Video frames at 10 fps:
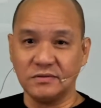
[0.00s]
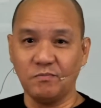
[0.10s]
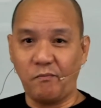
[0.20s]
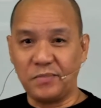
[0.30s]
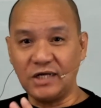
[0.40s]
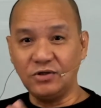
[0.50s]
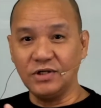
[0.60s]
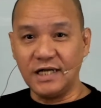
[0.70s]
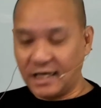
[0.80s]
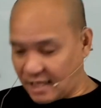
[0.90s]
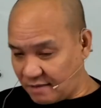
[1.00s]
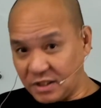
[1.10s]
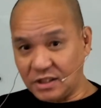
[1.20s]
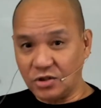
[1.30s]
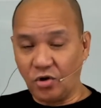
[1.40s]
Paano ginagamit
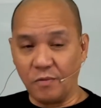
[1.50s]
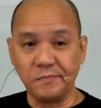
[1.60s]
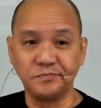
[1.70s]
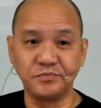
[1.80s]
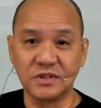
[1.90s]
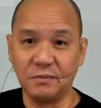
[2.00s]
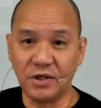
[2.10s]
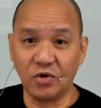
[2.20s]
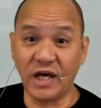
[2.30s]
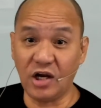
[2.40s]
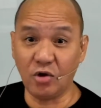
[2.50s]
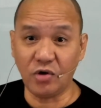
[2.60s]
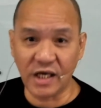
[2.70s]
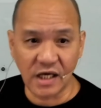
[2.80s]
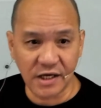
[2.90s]
ito? Pero
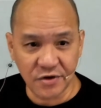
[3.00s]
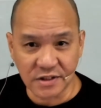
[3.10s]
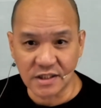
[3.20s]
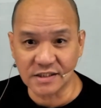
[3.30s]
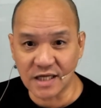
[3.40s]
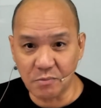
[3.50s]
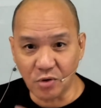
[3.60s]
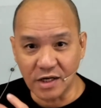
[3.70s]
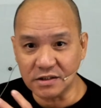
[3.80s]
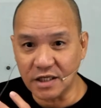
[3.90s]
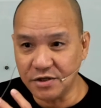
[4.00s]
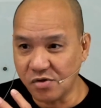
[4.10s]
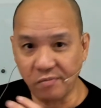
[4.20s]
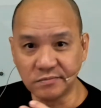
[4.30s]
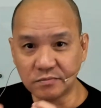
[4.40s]
LOA kayo eh. Sinasabi ko lang sa inyo.
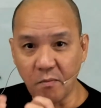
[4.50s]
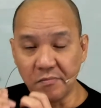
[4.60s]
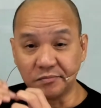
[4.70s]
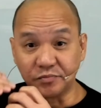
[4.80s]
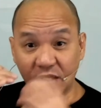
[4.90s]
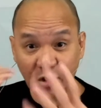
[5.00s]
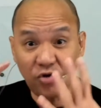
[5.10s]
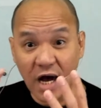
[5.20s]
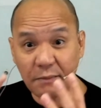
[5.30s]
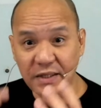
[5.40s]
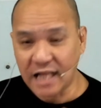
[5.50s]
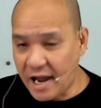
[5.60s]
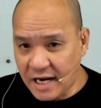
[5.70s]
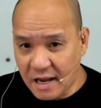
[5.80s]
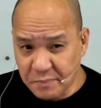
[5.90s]
Ito yung apat na
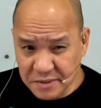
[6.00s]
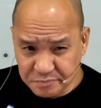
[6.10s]
hanapin.